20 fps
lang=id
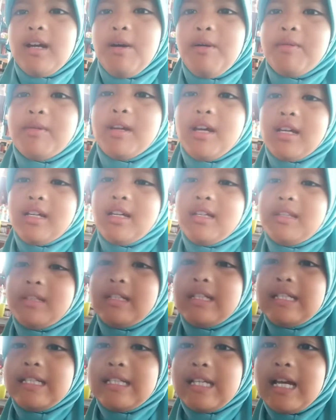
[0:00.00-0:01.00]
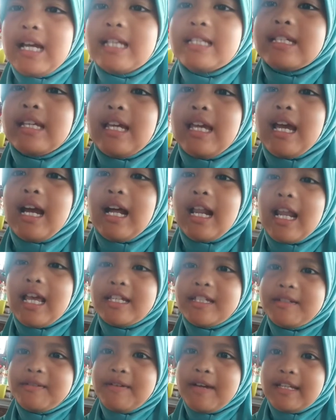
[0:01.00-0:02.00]
Paula Nisa, saya
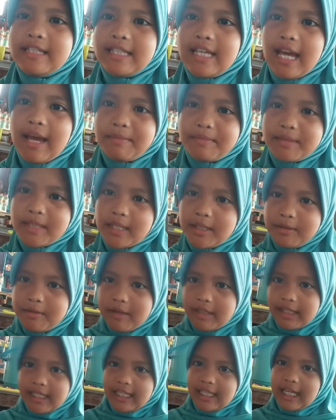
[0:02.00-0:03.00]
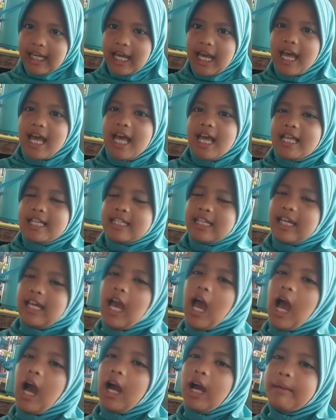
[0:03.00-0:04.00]
kelas 2C absen 23.
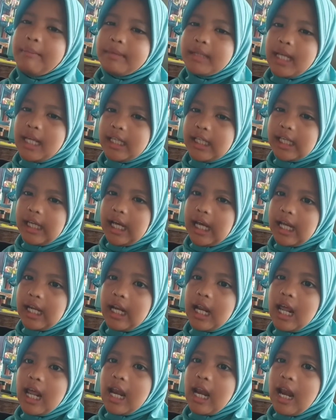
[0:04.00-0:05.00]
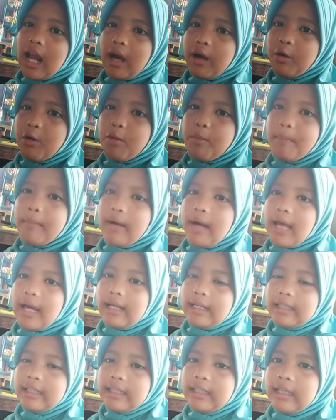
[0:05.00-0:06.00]
Saya akan menyanyikan lagu
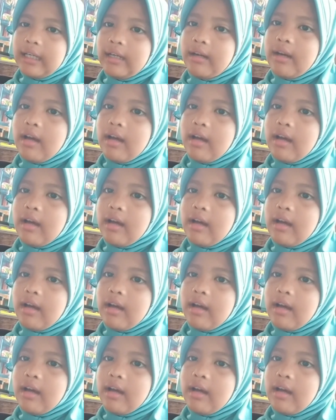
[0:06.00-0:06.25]
Pelangi.